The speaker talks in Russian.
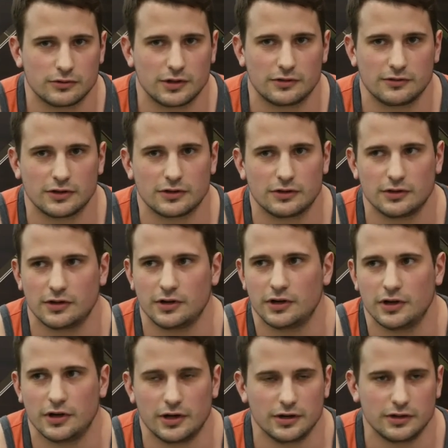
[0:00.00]
соответственно,
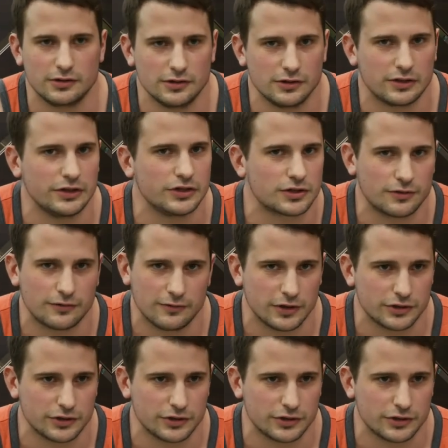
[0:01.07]
а, излишков